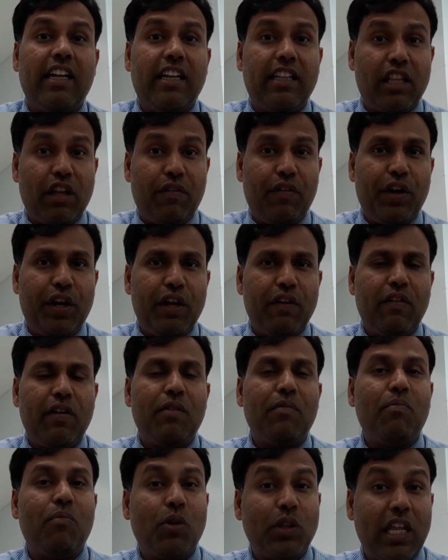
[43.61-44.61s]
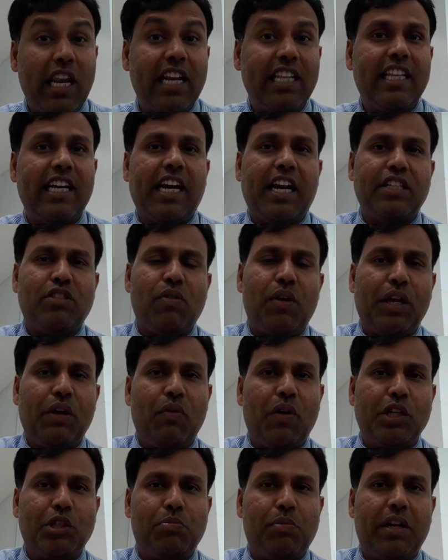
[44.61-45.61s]
இந்த வீடியோவை முதல்ல இருந்து கடைசி
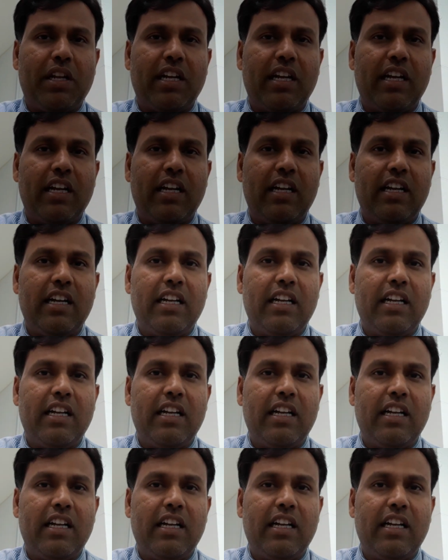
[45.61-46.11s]
வரைக்கும் வாட்ச் பண்ணுங்கள்